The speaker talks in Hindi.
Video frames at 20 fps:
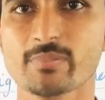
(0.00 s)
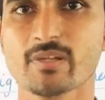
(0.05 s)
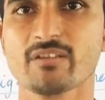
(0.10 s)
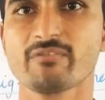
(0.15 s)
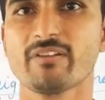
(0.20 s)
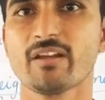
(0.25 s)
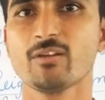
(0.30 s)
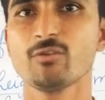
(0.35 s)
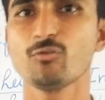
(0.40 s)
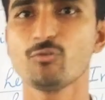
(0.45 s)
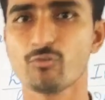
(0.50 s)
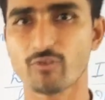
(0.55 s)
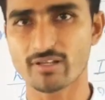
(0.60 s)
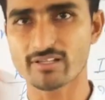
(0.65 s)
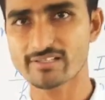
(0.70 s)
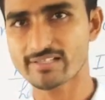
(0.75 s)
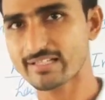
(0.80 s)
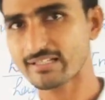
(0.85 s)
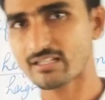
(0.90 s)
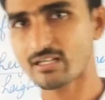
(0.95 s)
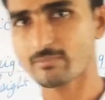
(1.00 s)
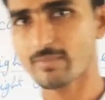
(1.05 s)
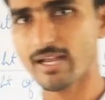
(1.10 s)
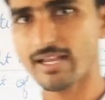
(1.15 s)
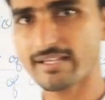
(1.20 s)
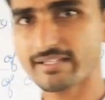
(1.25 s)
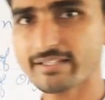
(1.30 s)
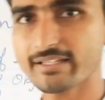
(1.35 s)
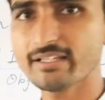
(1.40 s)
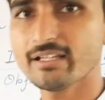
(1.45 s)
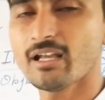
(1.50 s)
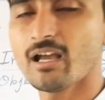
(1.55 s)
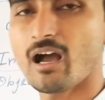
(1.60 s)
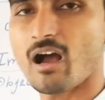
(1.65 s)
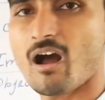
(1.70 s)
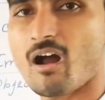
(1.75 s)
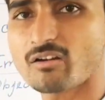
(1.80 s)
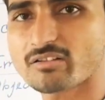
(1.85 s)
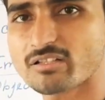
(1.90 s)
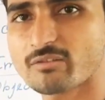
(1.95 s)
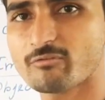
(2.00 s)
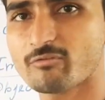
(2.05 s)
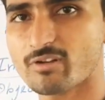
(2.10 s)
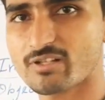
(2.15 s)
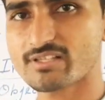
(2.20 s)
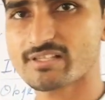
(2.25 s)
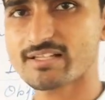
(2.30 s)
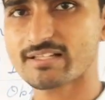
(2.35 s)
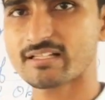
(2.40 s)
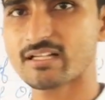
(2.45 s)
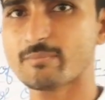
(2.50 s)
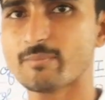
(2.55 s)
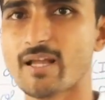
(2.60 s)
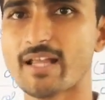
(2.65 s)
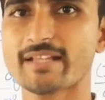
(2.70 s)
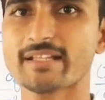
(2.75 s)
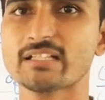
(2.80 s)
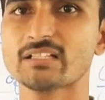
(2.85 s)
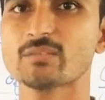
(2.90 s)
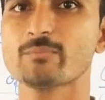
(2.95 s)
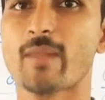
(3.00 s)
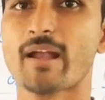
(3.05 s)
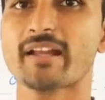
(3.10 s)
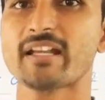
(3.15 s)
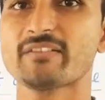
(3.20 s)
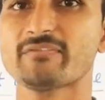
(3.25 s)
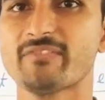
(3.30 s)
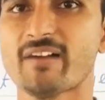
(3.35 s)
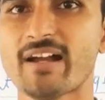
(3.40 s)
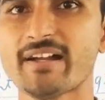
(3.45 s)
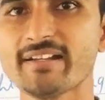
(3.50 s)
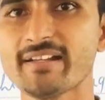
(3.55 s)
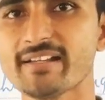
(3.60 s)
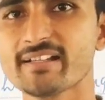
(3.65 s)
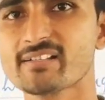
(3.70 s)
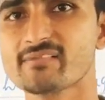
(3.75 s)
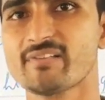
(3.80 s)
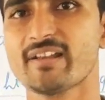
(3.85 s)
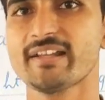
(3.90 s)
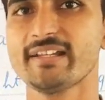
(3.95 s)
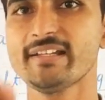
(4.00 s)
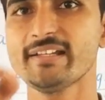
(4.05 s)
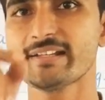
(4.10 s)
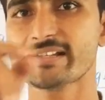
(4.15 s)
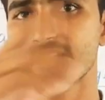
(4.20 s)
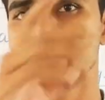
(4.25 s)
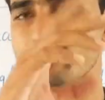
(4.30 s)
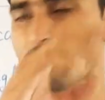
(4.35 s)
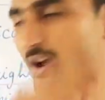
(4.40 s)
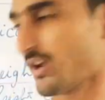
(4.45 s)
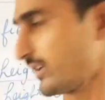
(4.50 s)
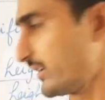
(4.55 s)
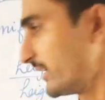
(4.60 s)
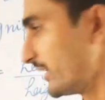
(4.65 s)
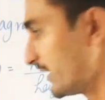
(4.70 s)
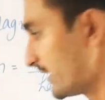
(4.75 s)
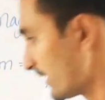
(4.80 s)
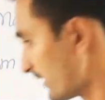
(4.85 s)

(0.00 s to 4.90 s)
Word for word: पे वैल्यू वन से कम आएगी और जब वन से कम आएगी तो मैग्नीफाइड इज़ वेरी स्मॉल